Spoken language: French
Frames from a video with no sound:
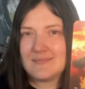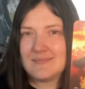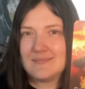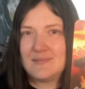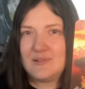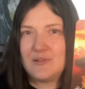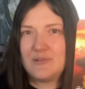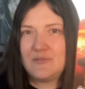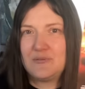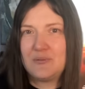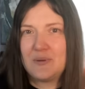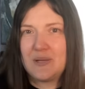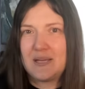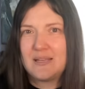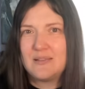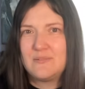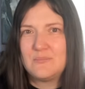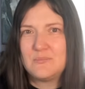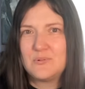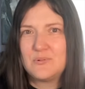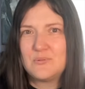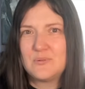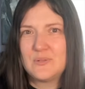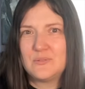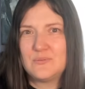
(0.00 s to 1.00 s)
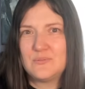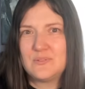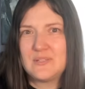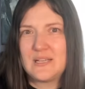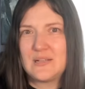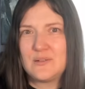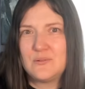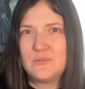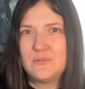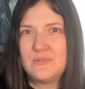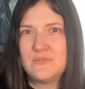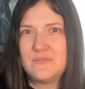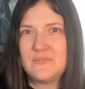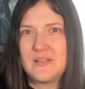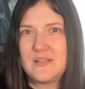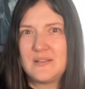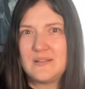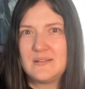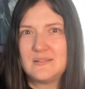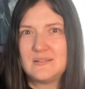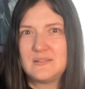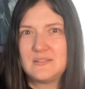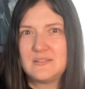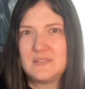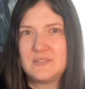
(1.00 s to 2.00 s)
Le feu arrive. Pourquoi tout à coup il
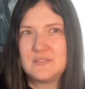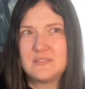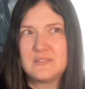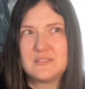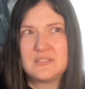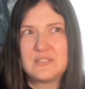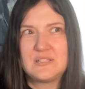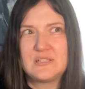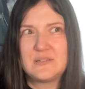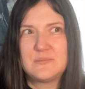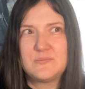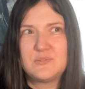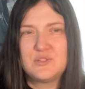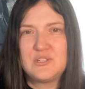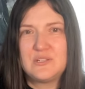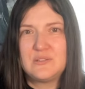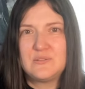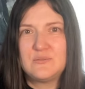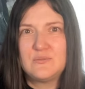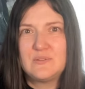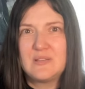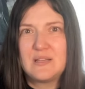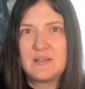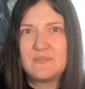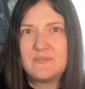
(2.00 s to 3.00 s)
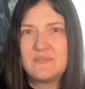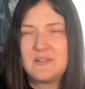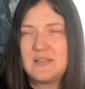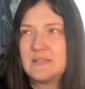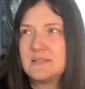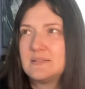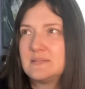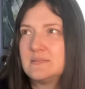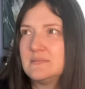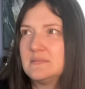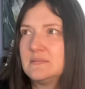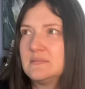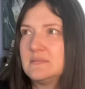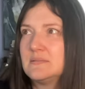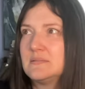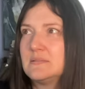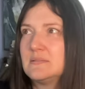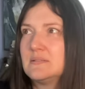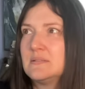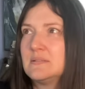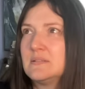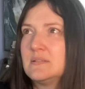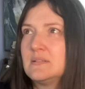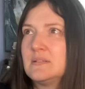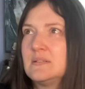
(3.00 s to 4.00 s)
fait. J'ai comme Jésus d'en face, là.
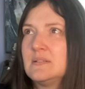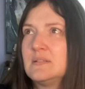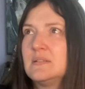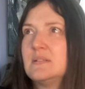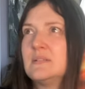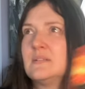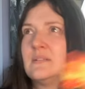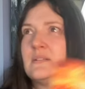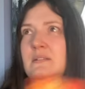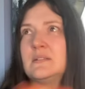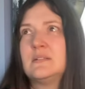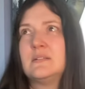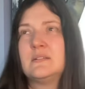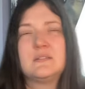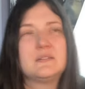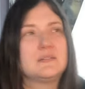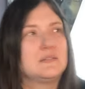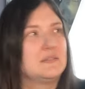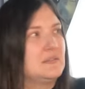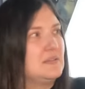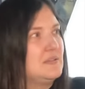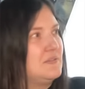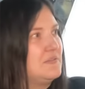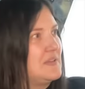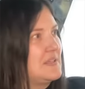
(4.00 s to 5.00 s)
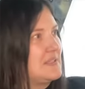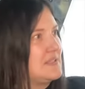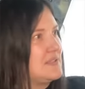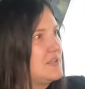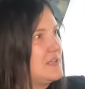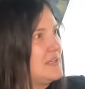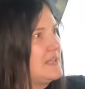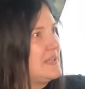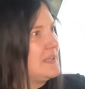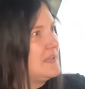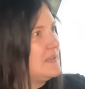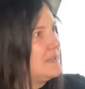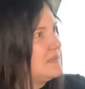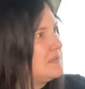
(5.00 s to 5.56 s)
Il fait soleil.